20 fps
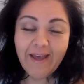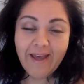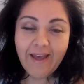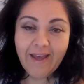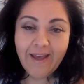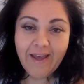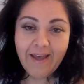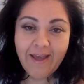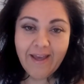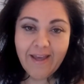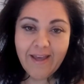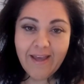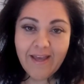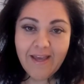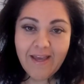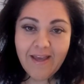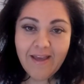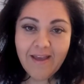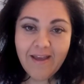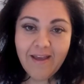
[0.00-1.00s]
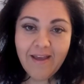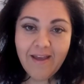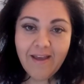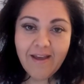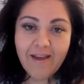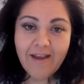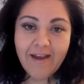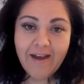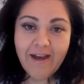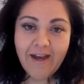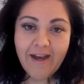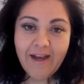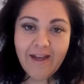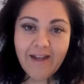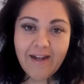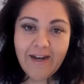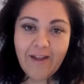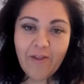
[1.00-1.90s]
Eh, y ah,